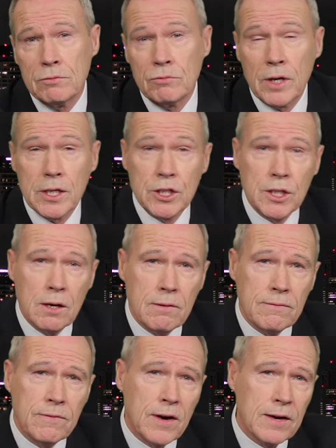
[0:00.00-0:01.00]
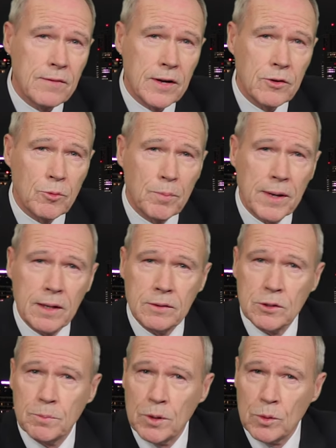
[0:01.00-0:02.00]
보복 범죄 또는
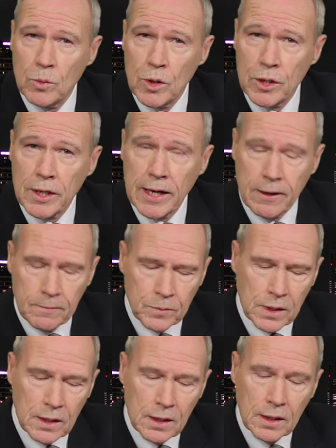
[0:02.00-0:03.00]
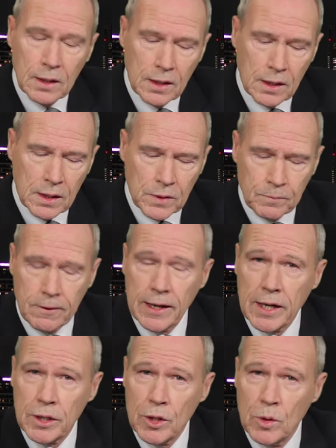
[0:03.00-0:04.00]
무언가에 대한 응징입니다만 여러
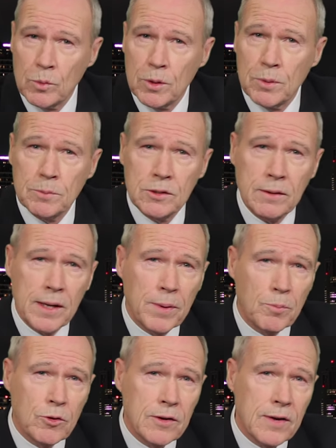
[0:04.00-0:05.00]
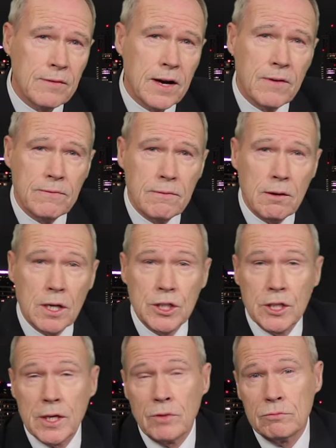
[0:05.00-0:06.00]
스타일의 선물을 받게
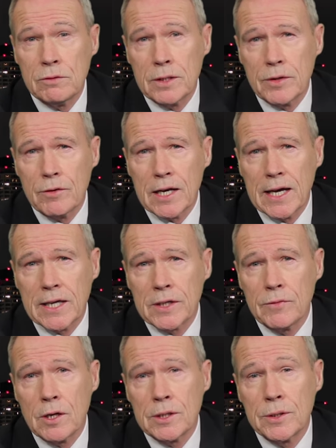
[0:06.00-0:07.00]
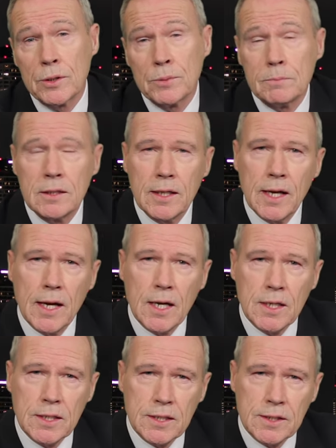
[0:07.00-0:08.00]
됩니다. 걸어놓은 양말 안에
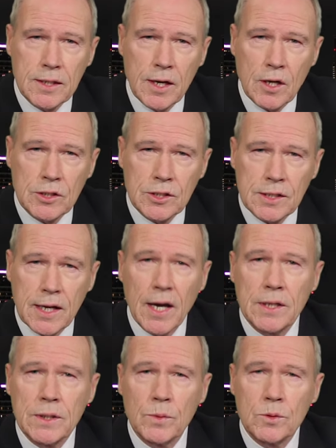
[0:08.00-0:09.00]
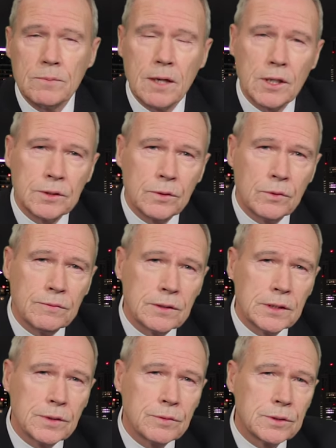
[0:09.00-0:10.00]
석탄이나 돌, 몽둥이를
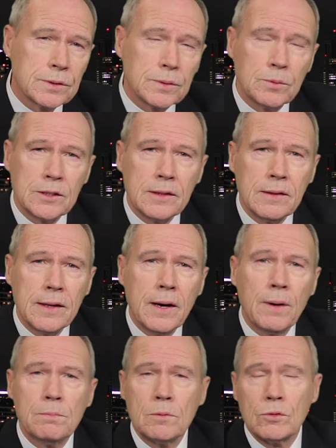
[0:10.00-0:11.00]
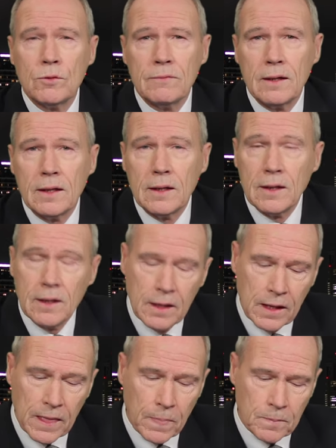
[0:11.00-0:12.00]
선물로 받거나 어떤
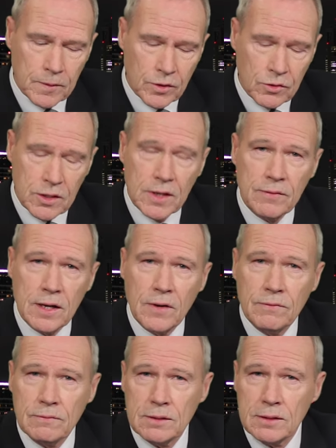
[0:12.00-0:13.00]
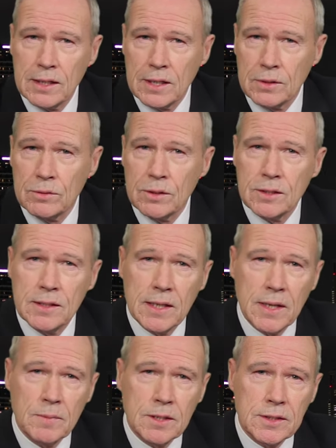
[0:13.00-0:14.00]
경우에는 그 몽둥이로 맞기도
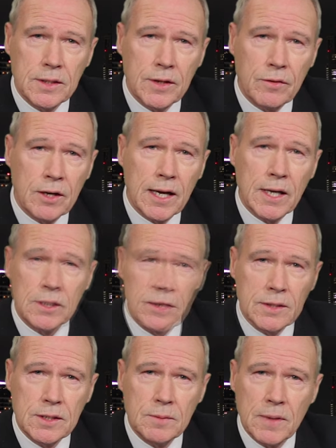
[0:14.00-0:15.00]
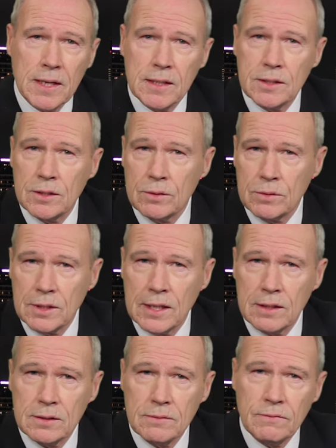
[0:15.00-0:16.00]
합니다. 더 나아가서는
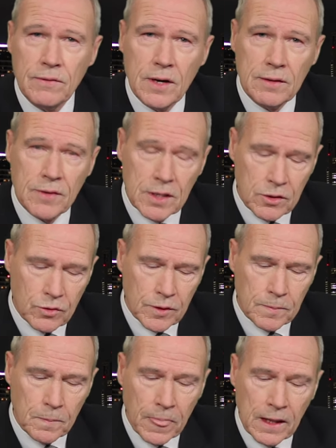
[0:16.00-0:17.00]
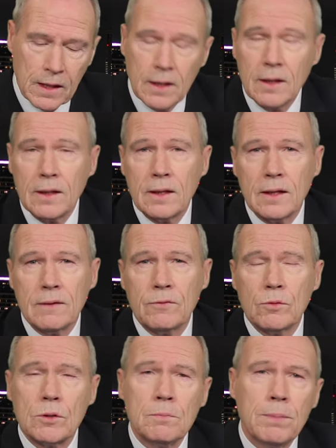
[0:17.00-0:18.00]
걸어놓은 자루에 넣어줘서
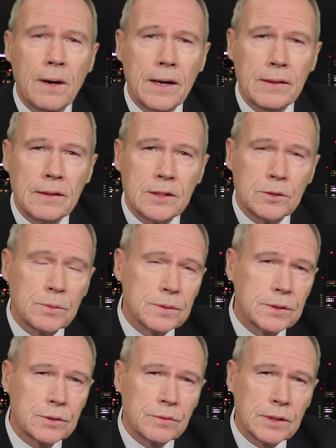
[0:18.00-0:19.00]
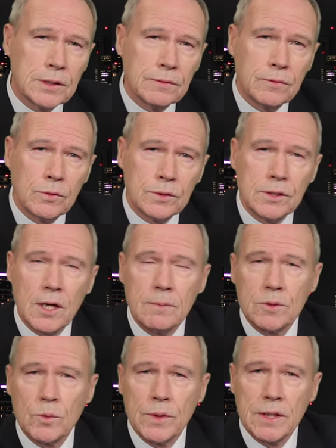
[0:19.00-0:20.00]
납치되기도 합니다. 너무
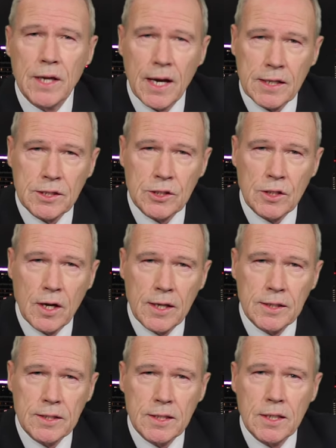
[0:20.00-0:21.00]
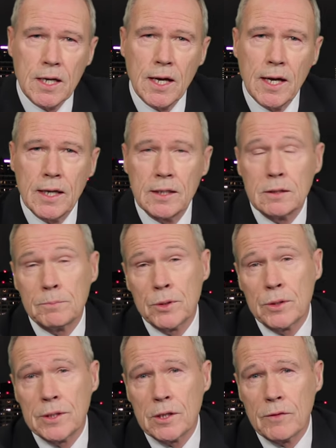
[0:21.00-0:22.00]
잔인하고 역겨운 사건이죠.
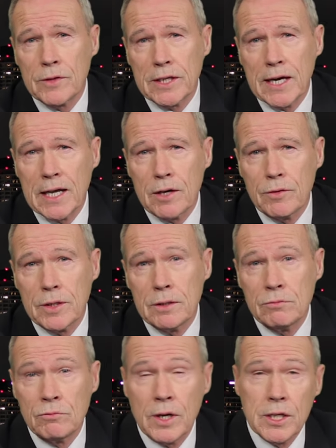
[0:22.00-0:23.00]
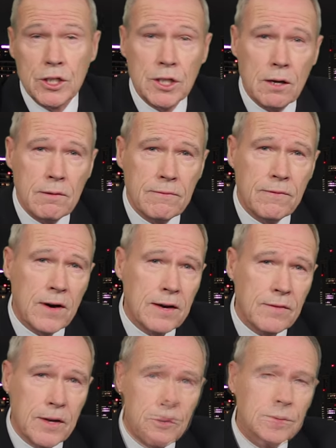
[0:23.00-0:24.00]
많은 사람들이 크리스마스 이브를
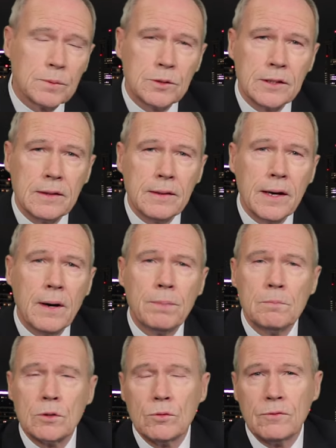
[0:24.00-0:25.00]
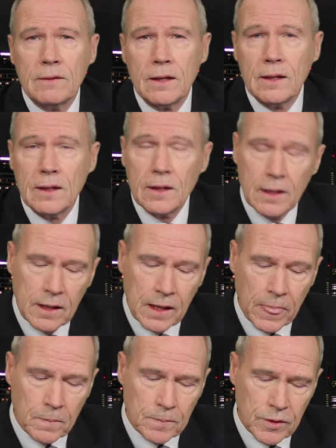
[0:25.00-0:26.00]
무서워하는 블랙
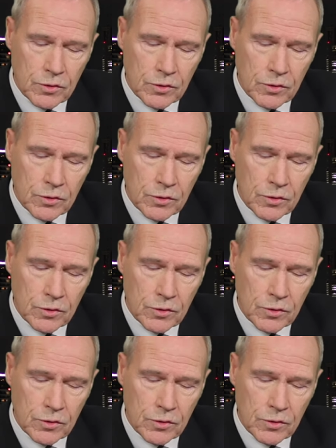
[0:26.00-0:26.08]
산타크로스